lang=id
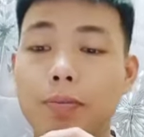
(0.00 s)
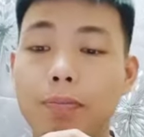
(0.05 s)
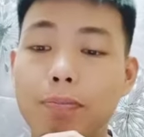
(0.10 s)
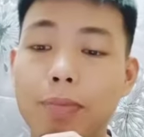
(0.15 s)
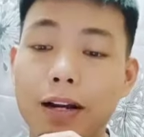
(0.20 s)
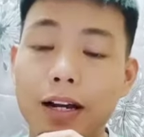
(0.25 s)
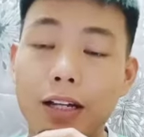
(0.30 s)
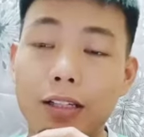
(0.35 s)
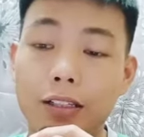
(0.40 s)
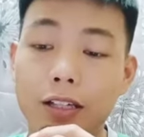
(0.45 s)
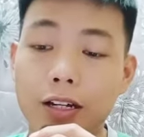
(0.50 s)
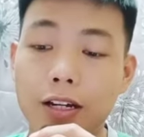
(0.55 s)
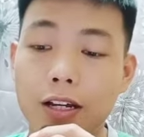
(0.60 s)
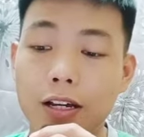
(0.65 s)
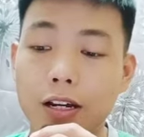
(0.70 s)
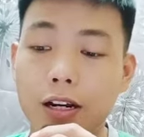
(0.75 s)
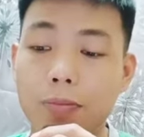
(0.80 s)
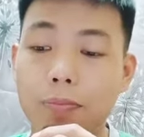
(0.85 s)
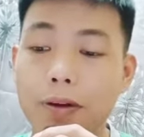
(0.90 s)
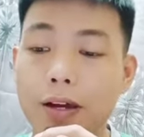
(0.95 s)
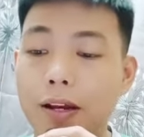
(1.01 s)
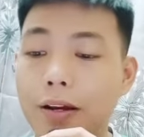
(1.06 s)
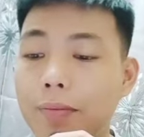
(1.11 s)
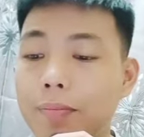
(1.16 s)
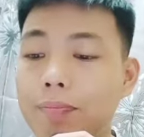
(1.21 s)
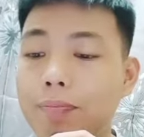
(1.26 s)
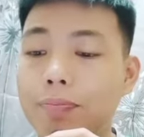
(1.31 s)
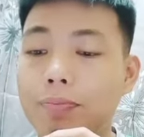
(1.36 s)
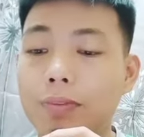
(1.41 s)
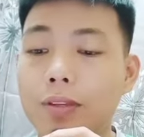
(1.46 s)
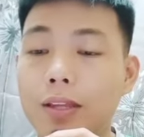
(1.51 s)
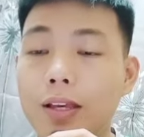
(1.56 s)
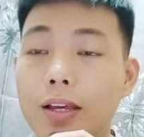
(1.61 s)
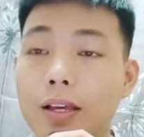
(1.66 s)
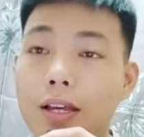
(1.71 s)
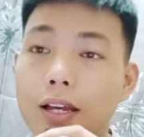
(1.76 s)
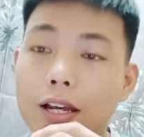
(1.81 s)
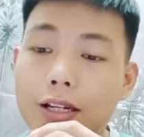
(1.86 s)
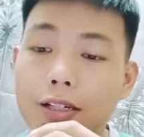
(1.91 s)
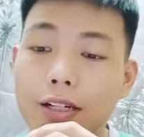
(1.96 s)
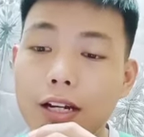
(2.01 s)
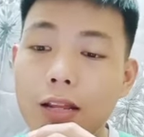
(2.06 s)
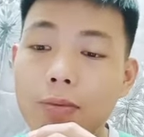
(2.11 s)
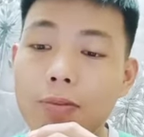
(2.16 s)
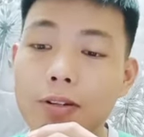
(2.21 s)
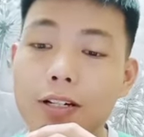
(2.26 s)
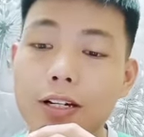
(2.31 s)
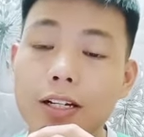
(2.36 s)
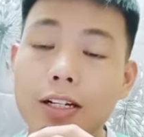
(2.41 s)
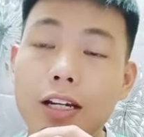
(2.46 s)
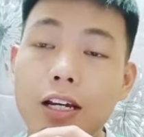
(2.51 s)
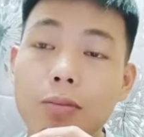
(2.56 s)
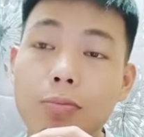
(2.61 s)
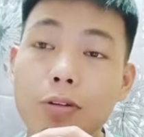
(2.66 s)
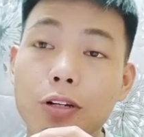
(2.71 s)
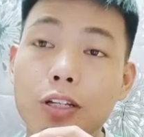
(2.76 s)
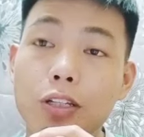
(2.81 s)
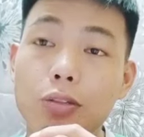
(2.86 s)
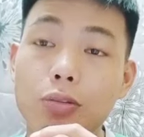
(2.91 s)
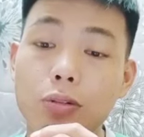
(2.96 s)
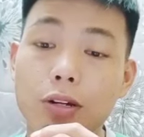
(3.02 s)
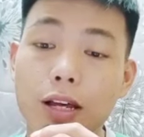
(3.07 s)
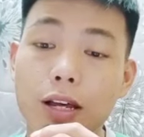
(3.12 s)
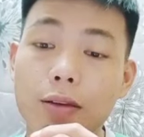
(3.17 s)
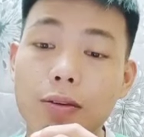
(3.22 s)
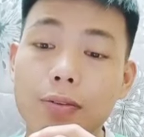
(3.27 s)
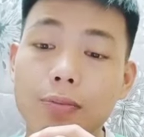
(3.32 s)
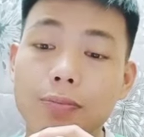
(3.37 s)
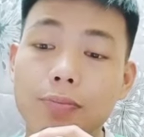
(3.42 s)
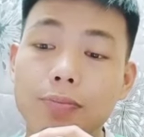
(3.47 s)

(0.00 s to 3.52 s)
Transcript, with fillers: Pakatan Harapan. Dalam keadaan begitulah,